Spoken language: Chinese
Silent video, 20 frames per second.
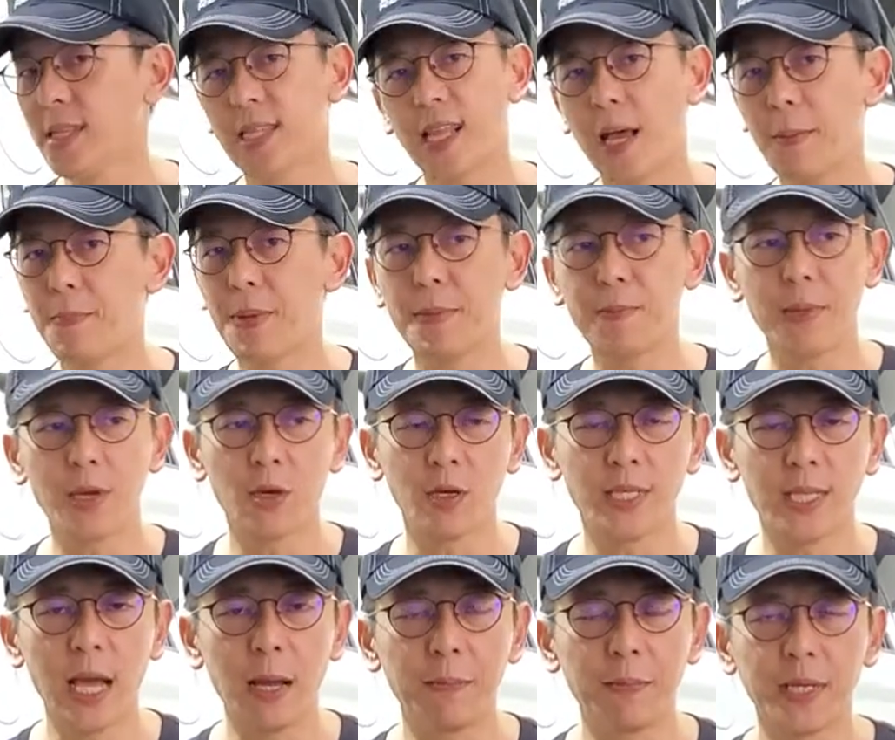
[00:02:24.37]
它并没有
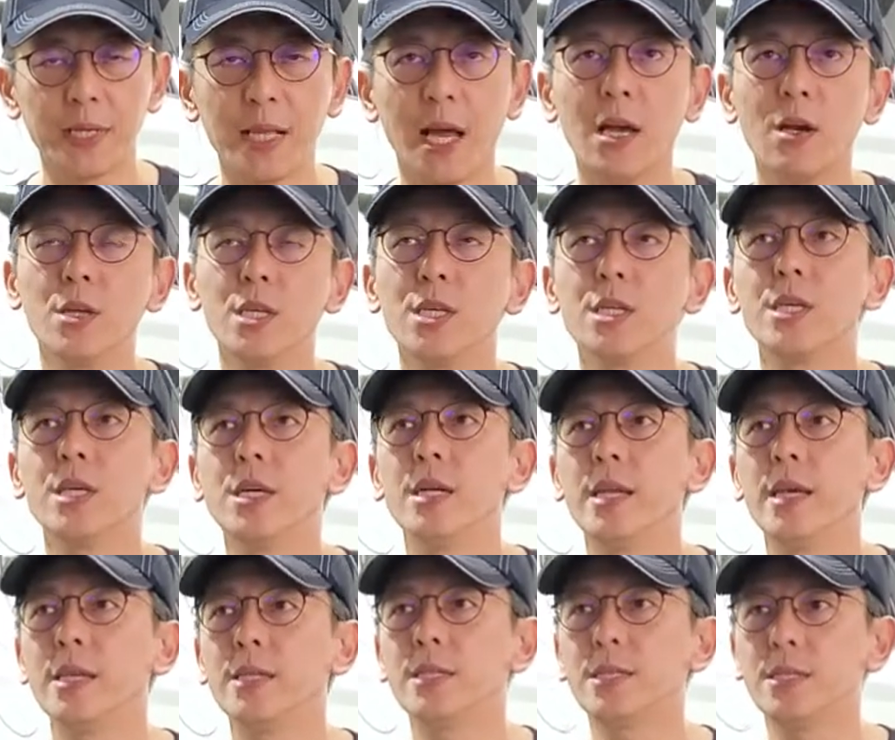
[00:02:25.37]
橡皮，它有一个
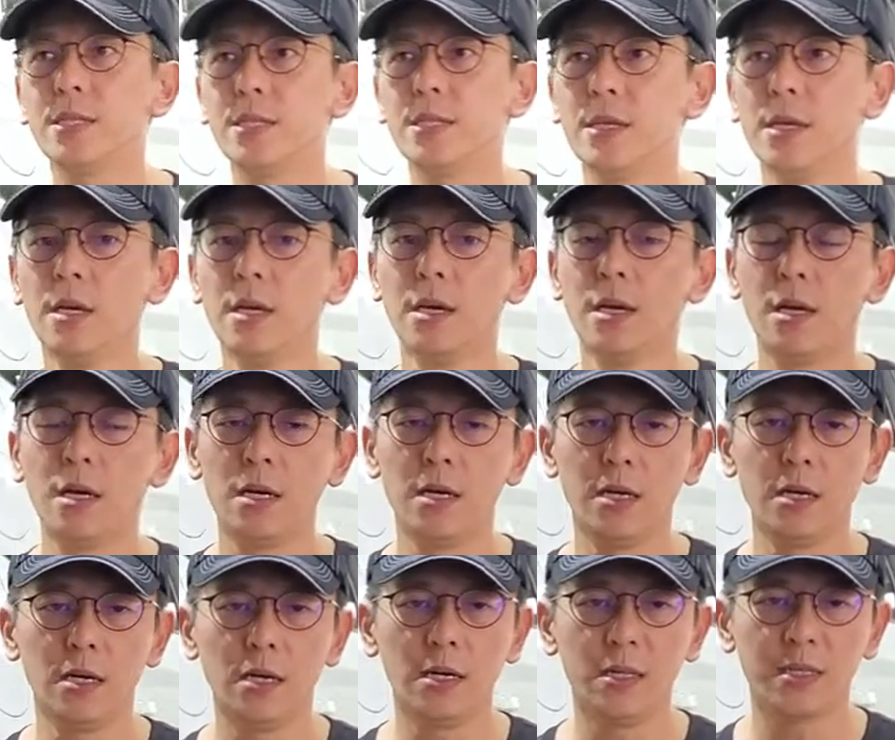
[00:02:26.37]
类似
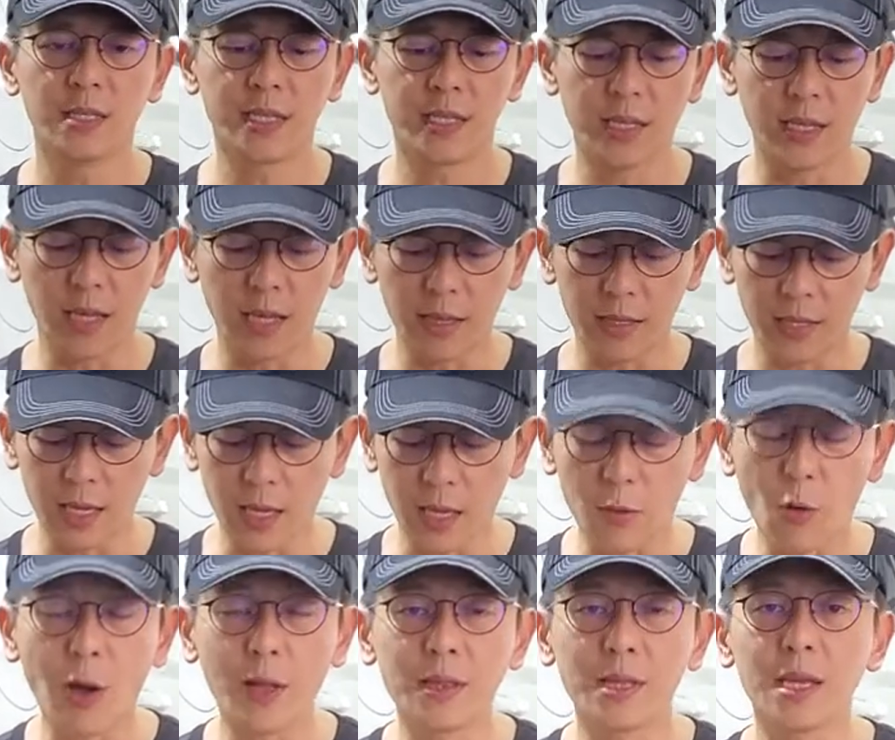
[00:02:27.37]
呃铁
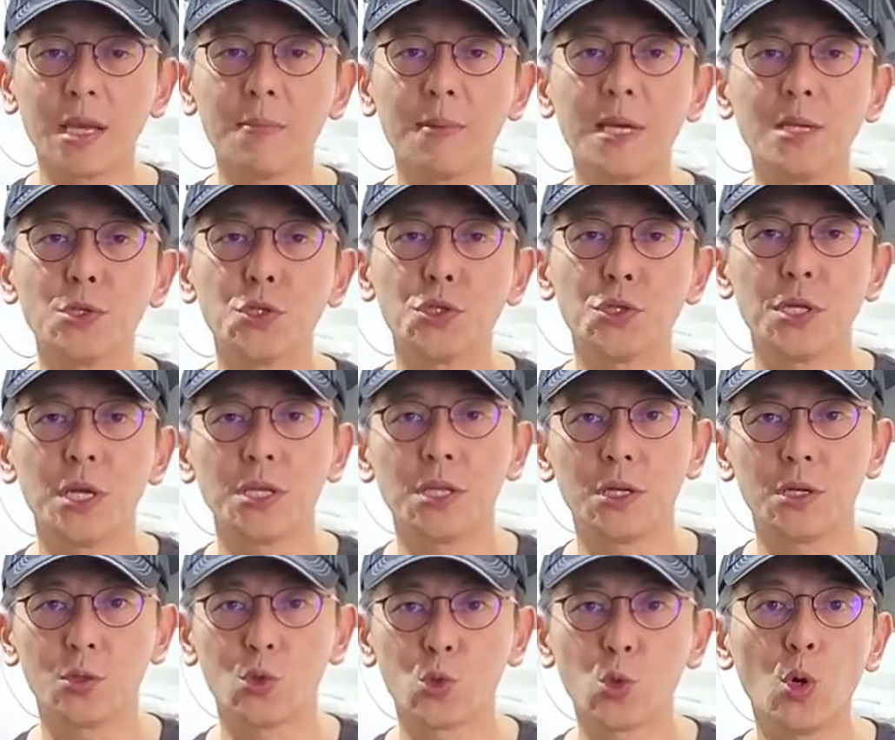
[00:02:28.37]
铁环、铁片之类
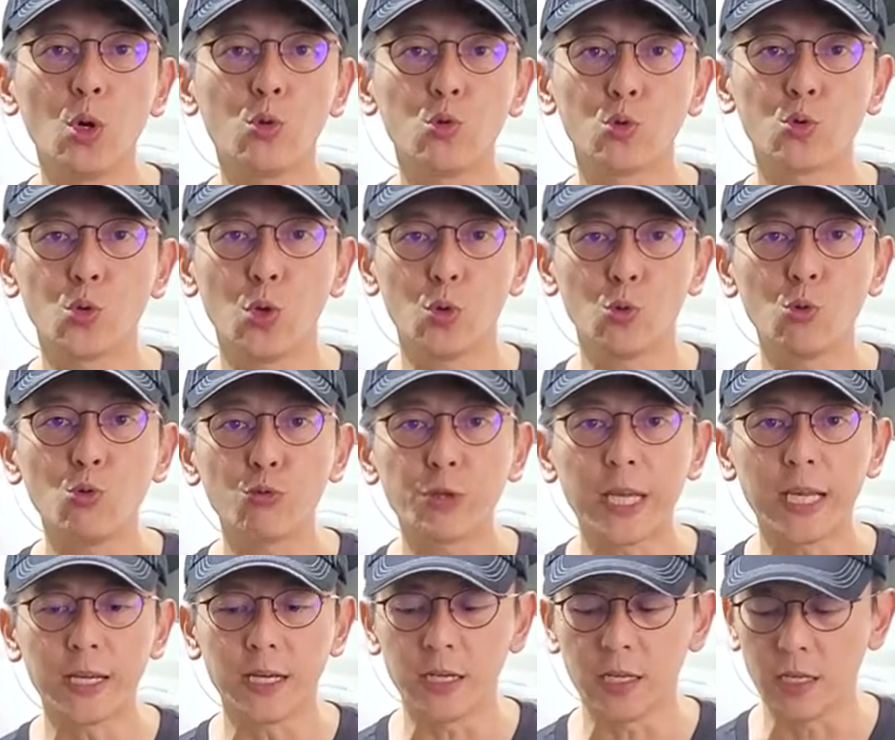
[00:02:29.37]
的做做固
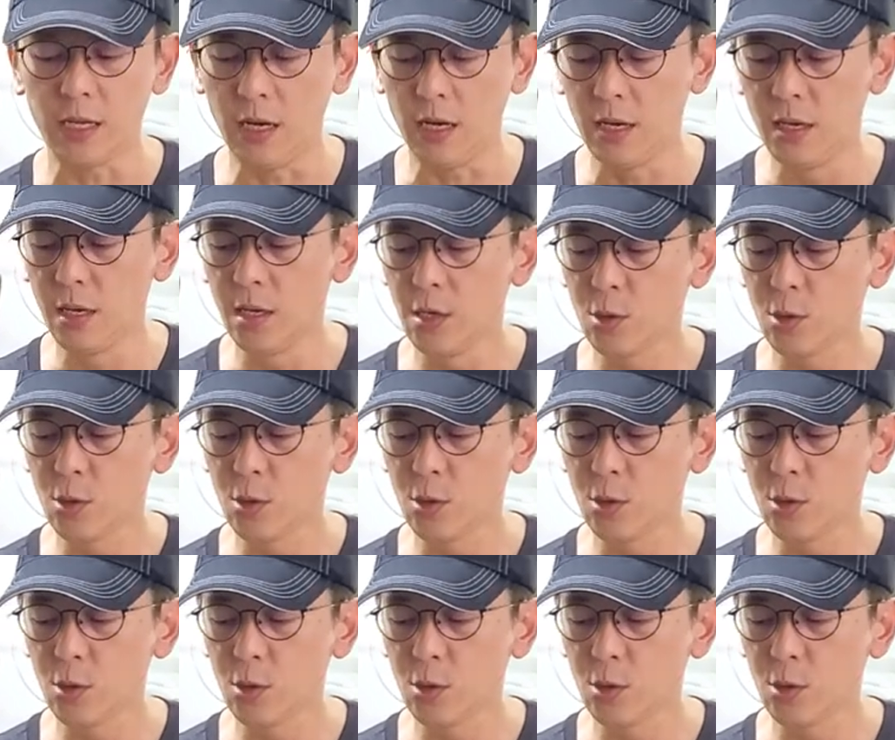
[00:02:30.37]
定而已哈。